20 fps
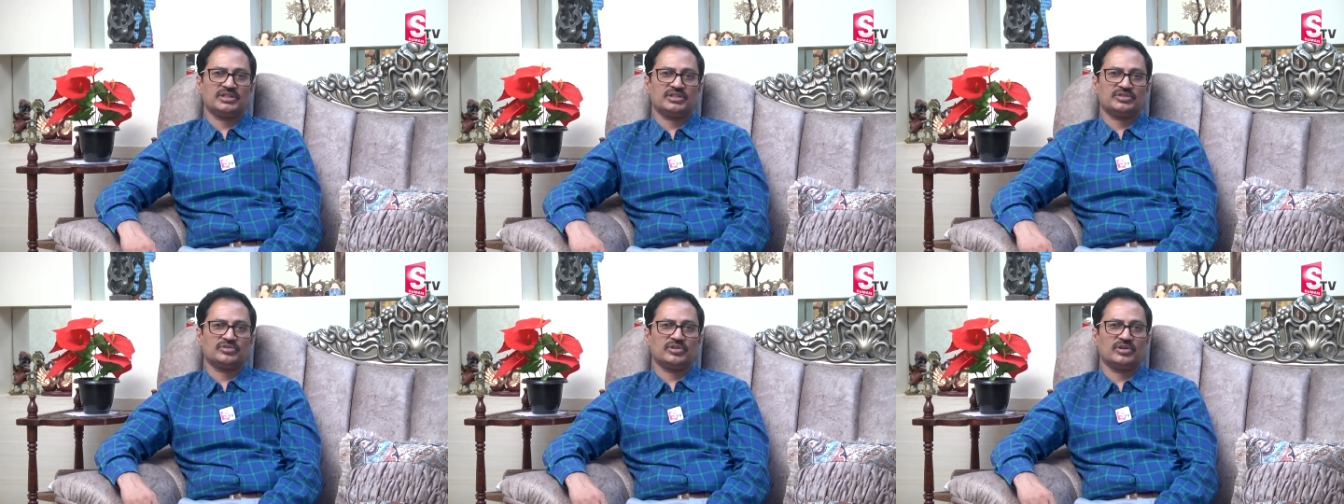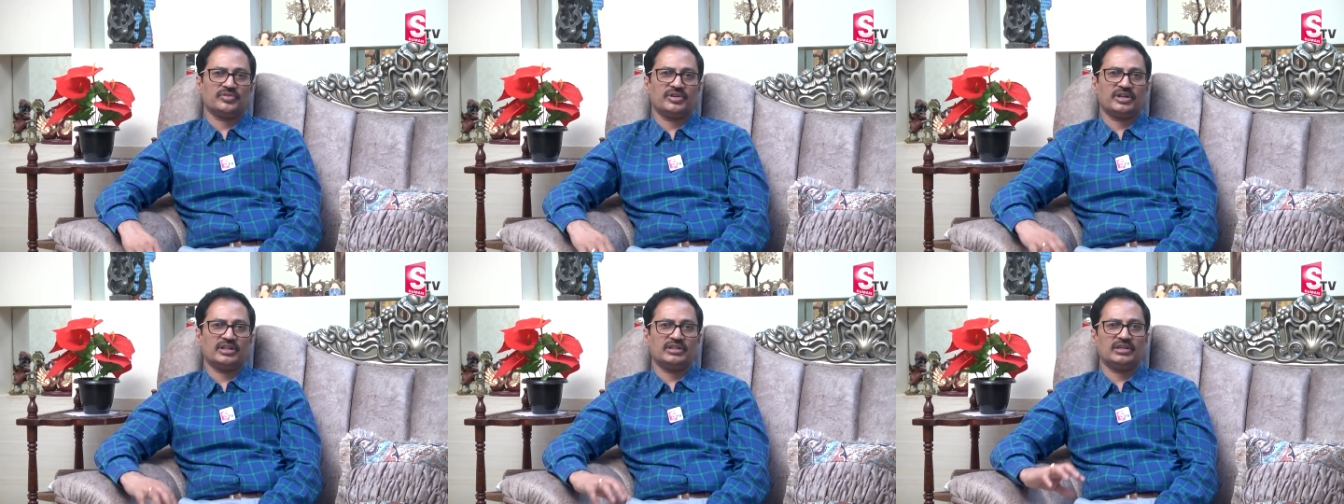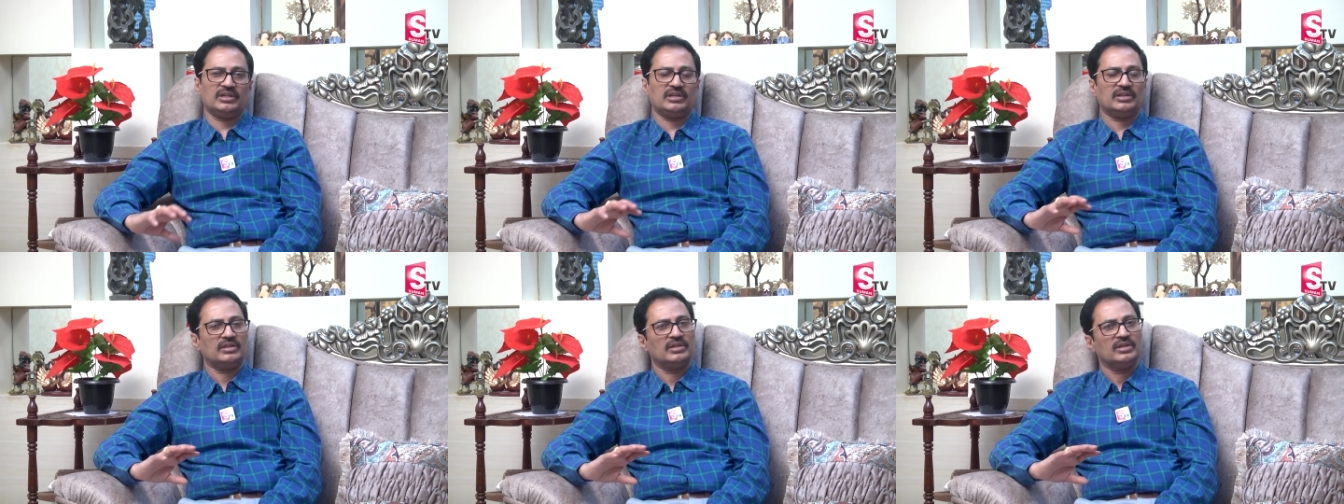చేసుకోవడం
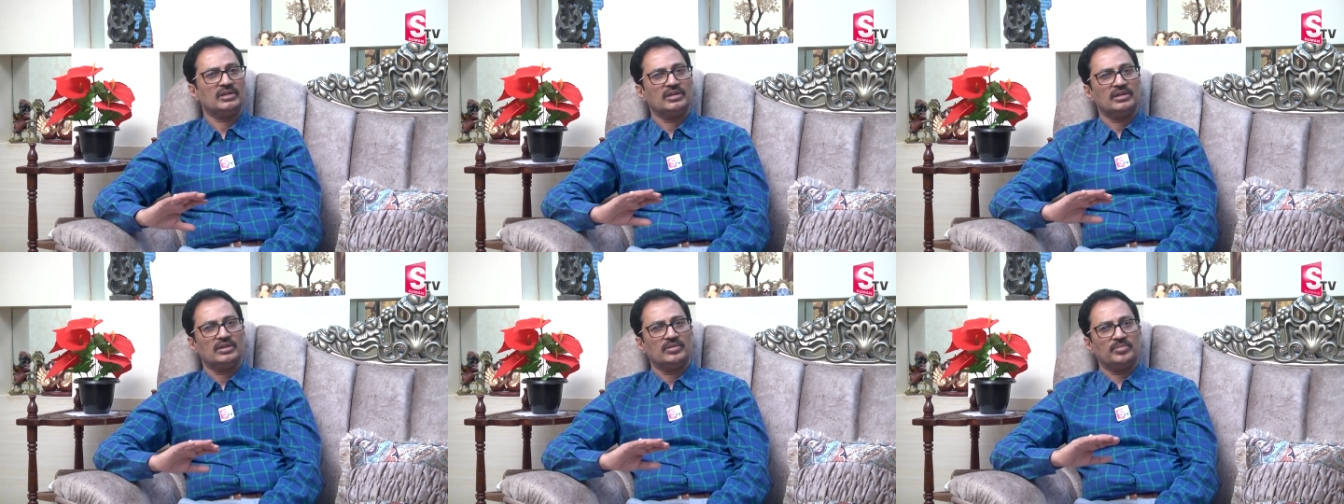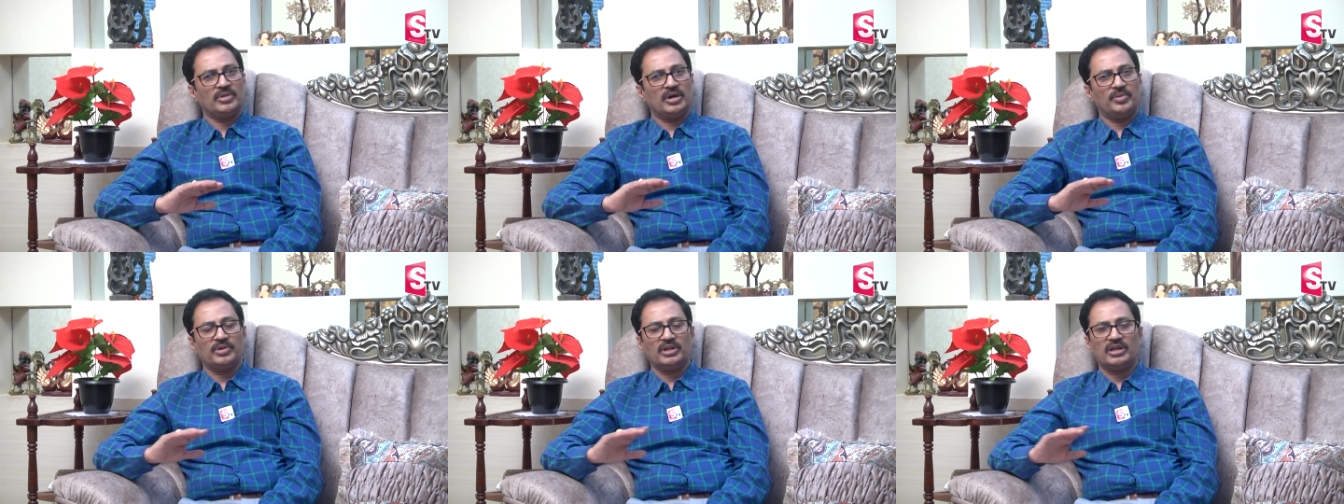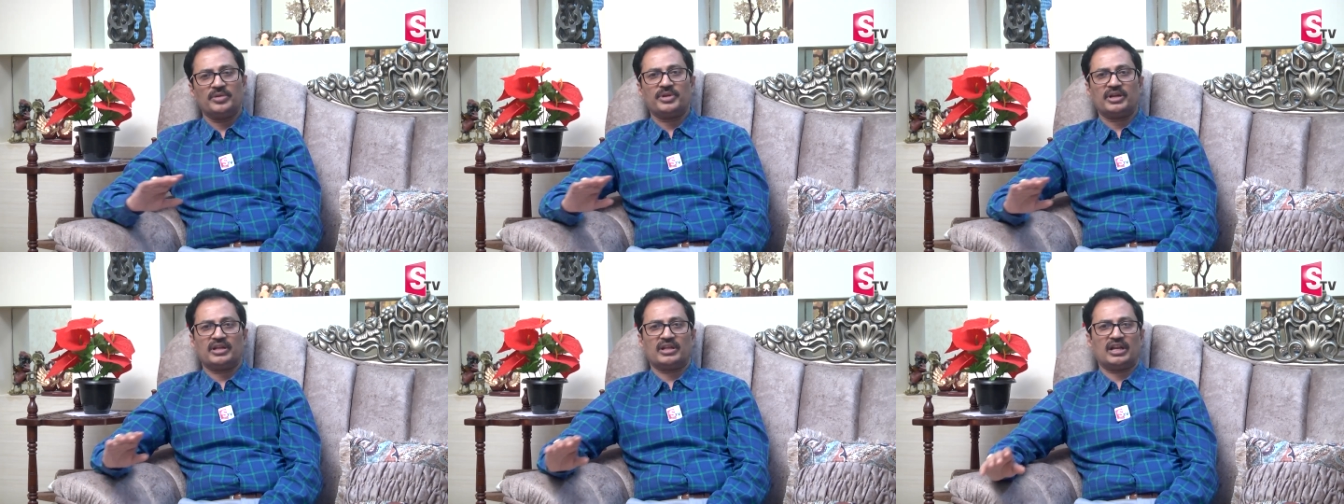అనేది
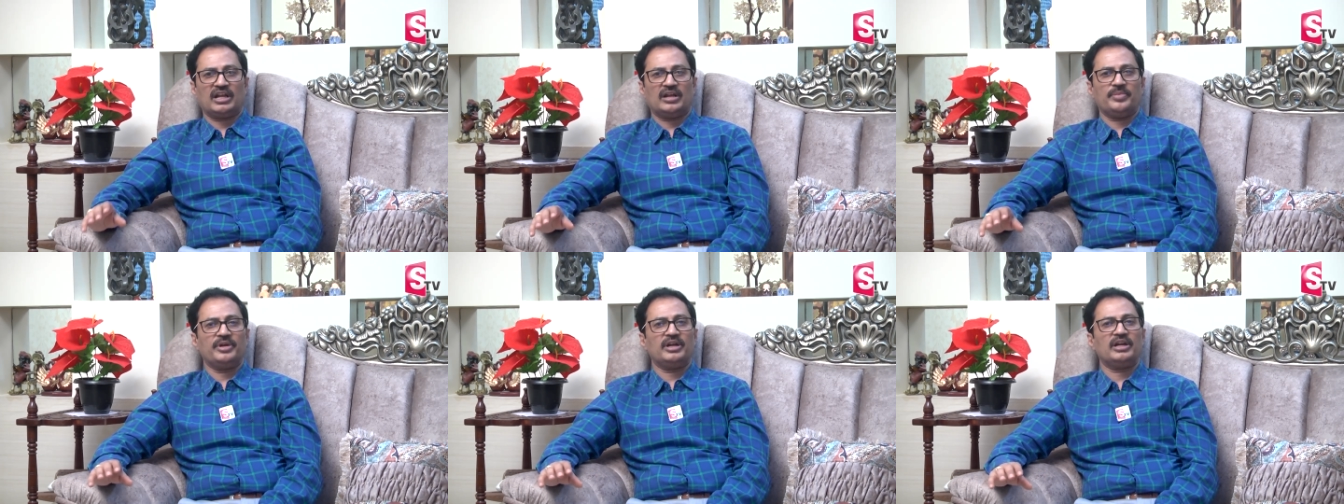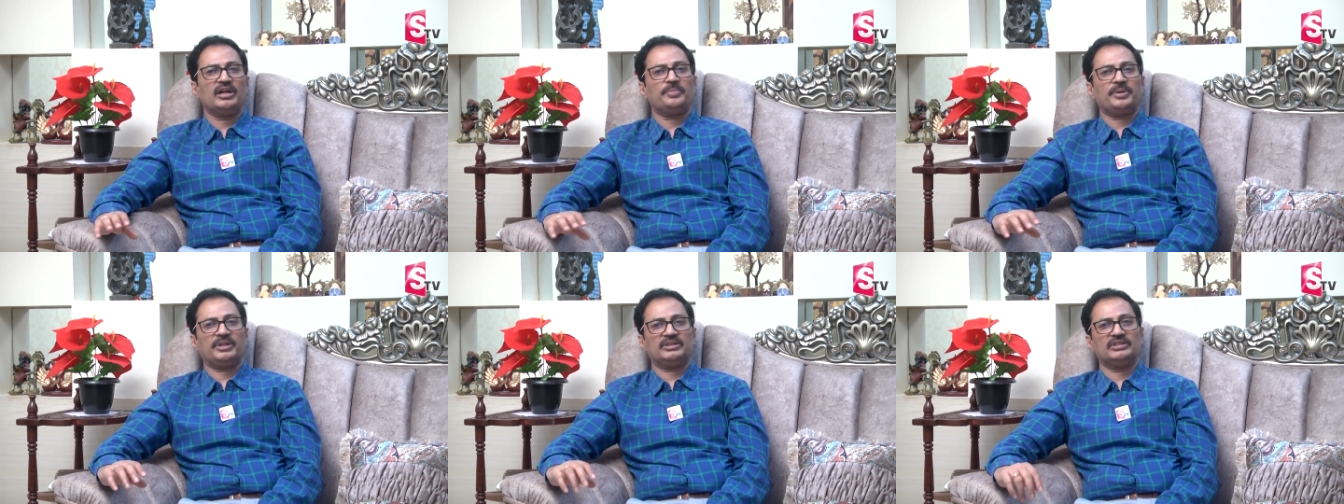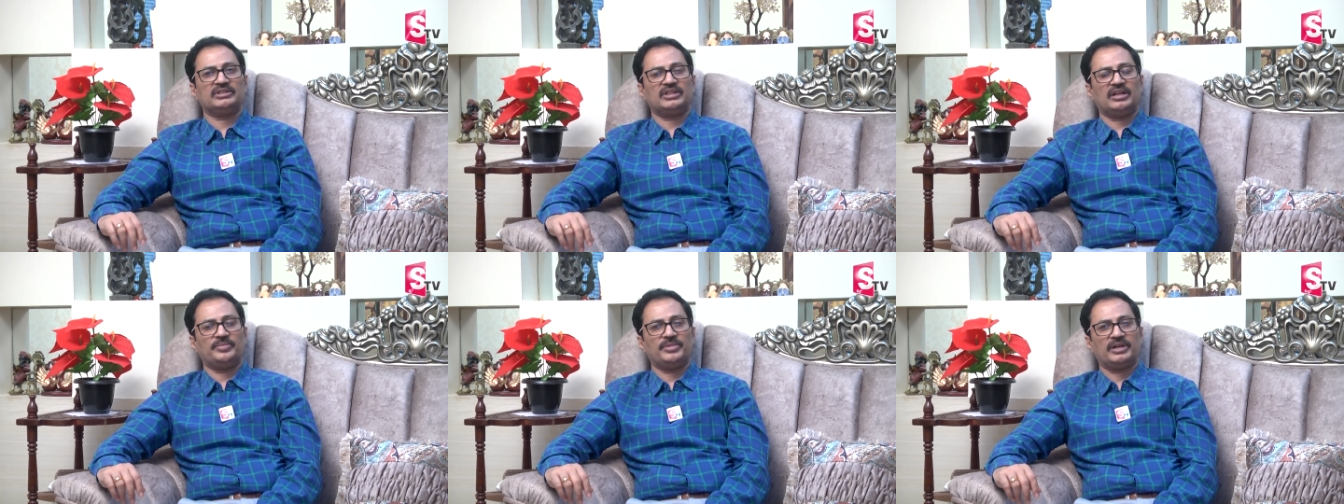మామూలుగా మనకు రికమెండెడ్
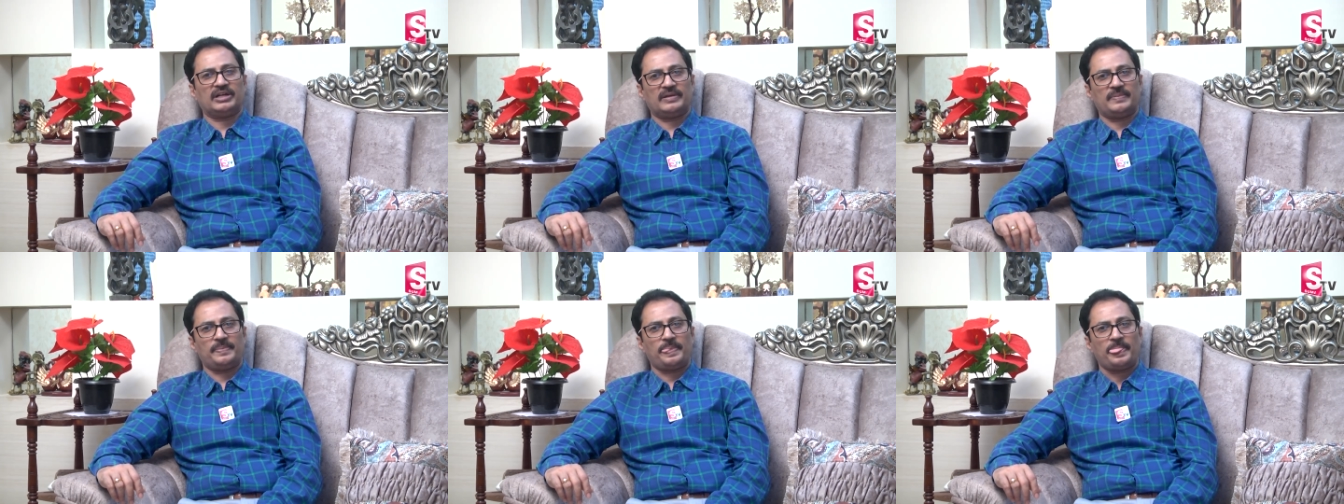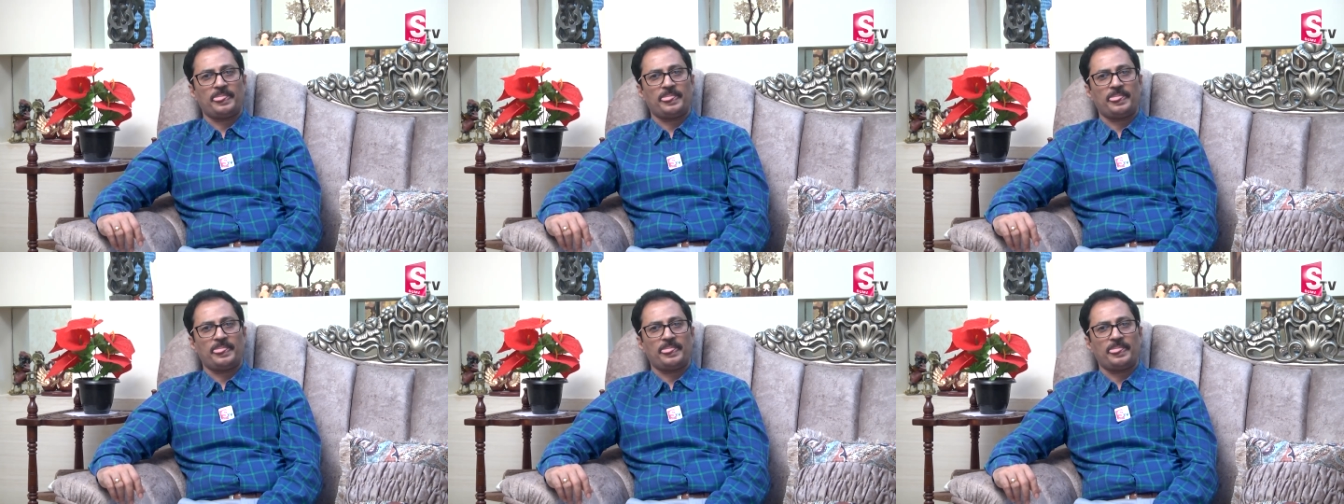పద్ధతి అనమాట